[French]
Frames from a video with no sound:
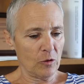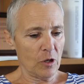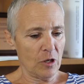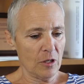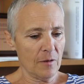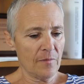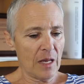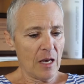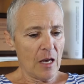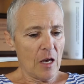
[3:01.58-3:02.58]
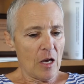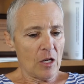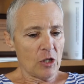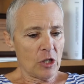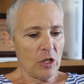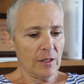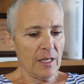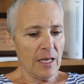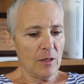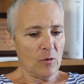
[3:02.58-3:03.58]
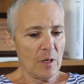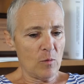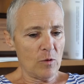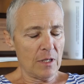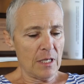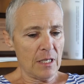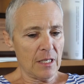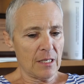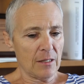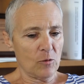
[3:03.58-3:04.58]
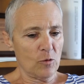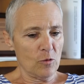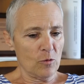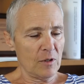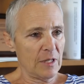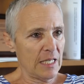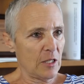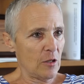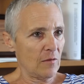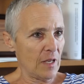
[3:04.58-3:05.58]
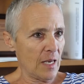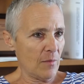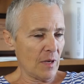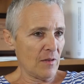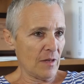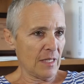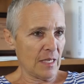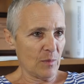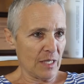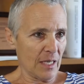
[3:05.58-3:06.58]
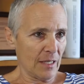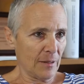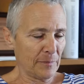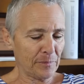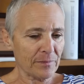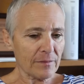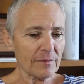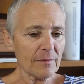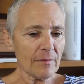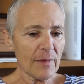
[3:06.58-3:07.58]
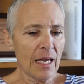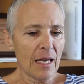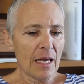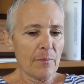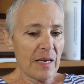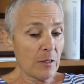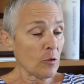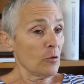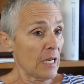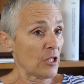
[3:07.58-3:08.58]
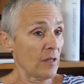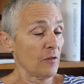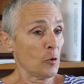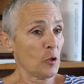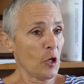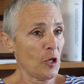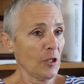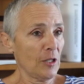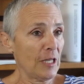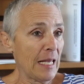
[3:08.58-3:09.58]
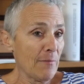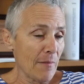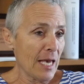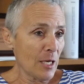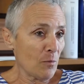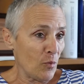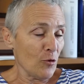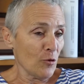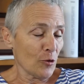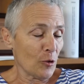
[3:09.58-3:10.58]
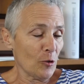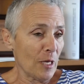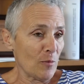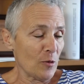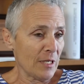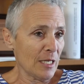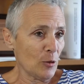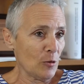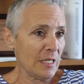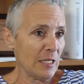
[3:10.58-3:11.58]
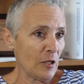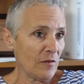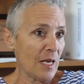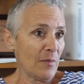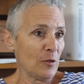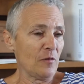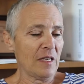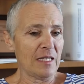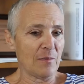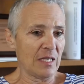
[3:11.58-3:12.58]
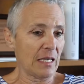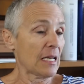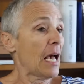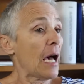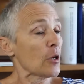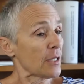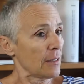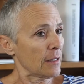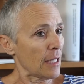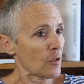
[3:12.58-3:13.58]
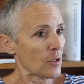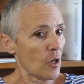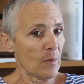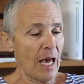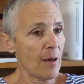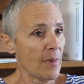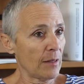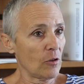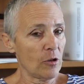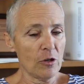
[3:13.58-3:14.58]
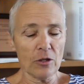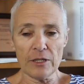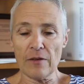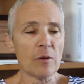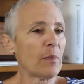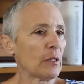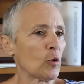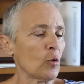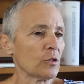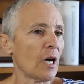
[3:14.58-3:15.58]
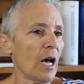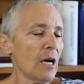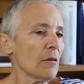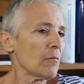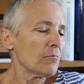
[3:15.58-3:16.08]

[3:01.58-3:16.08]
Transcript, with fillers: de chœur, chantait de la musique du 19e et 20e siècle. Parce que la chef de chœur n'aimait plus que la musique du 19e et du 20e siècle. Alors c'était un ensemble amateur, il n'y avait pas de contrat,